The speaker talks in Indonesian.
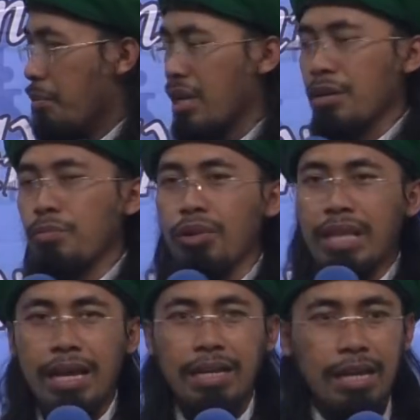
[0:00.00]

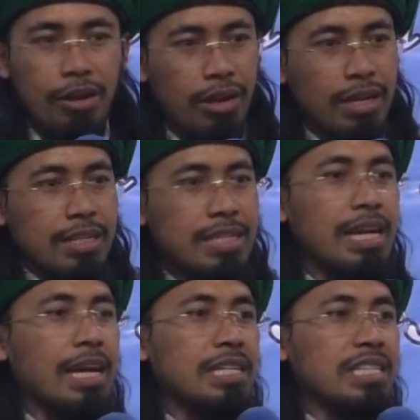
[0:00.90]
bermudzakarah,
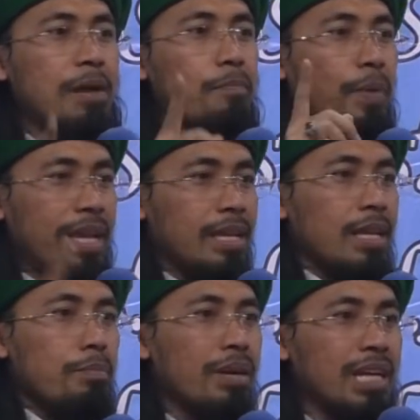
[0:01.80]
jangan sampai